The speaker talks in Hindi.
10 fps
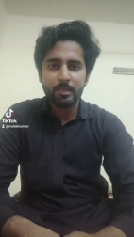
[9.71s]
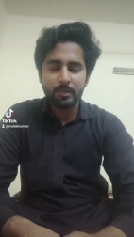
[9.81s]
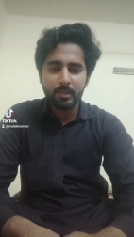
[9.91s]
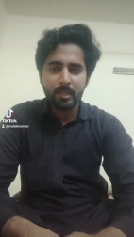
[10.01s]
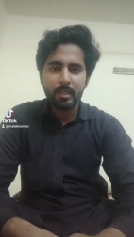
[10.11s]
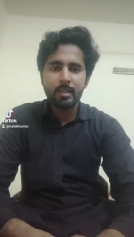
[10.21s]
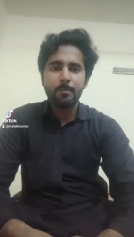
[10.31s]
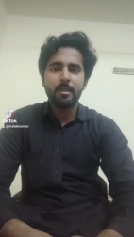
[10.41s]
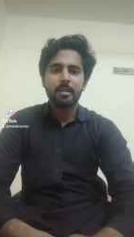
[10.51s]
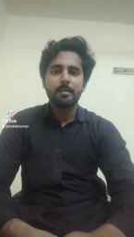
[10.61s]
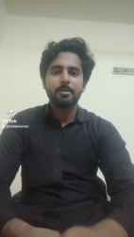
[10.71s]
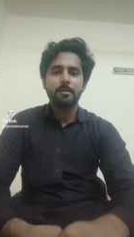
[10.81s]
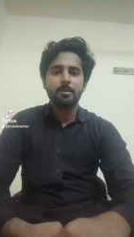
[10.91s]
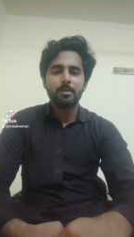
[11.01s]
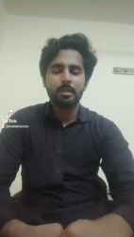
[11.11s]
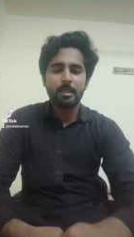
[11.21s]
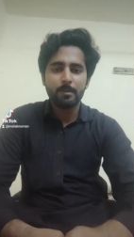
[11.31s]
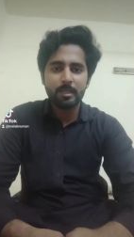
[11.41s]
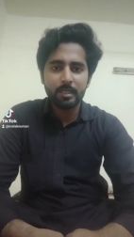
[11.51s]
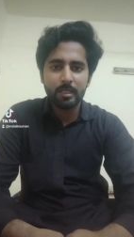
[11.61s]
से होंगे अल्लाह पाक आप सबको
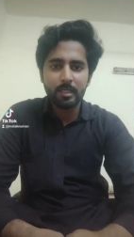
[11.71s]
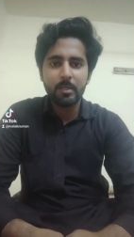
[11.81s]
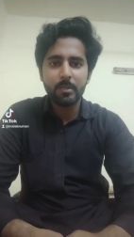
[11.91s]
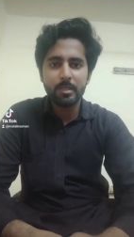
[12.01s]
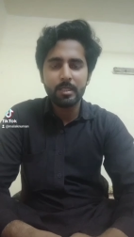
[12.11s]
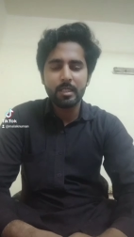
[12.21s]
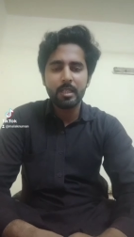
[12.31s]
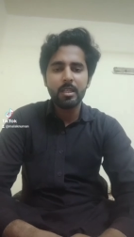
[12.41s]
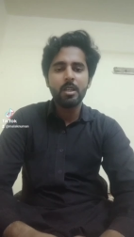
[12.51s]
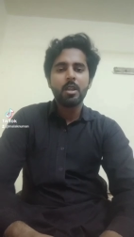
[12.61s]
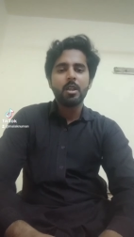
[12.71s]
सलामत रखे खुश रखे